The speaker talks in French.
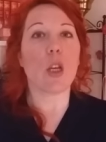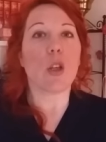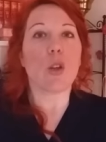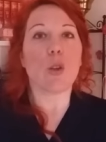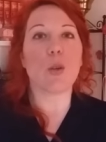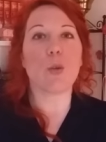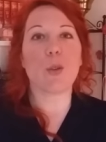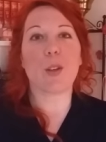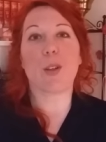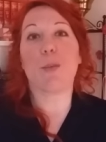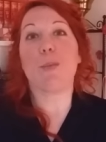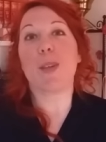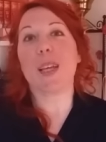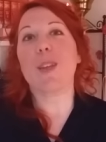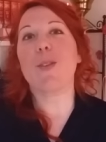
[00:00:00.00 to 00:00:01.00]
Donc,
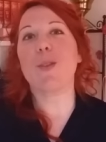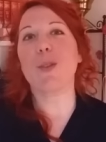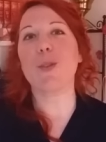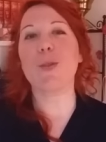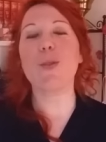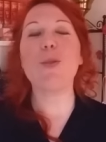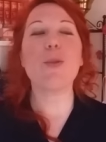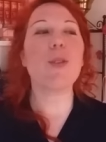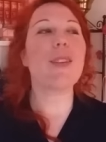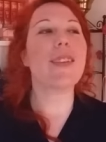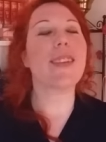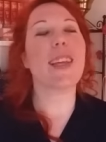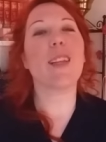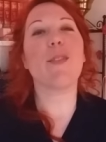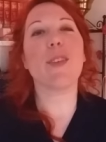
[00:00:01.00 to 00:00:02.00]
bien entendu,
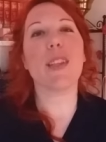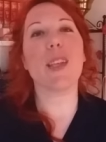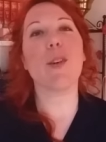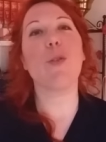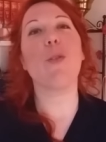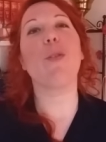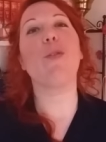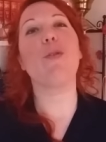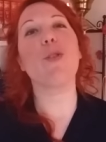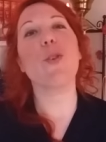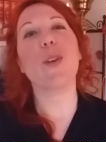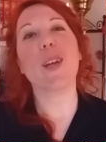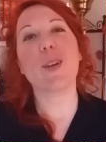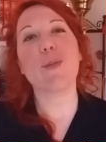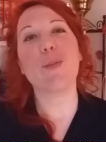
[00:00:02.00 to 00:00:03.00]
cette vidéo, vous
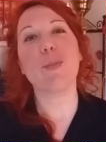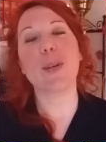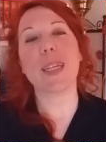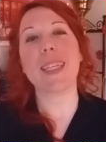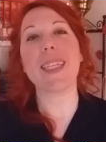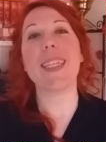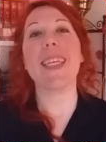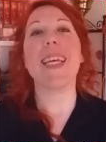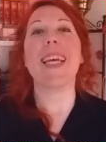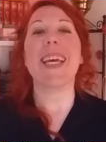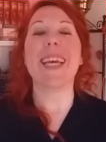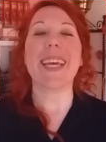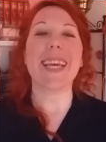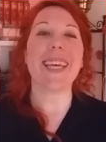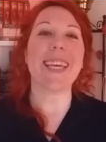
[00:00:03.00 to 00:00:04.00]
l'aurez compris,
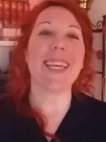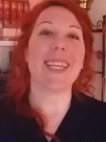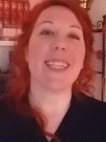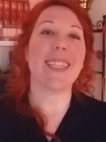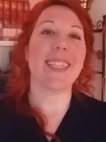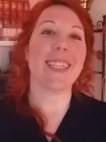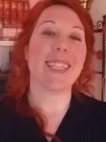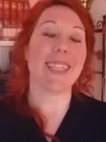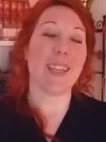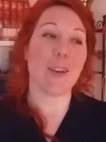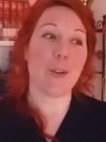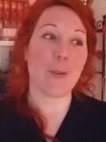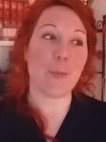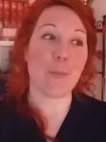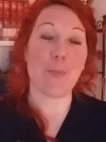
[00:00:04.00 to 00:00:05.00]

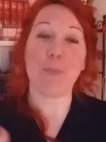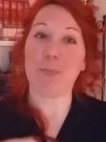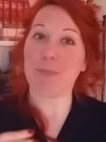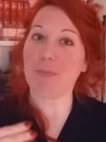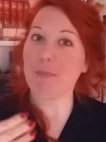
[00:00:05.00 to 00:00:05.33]
euh,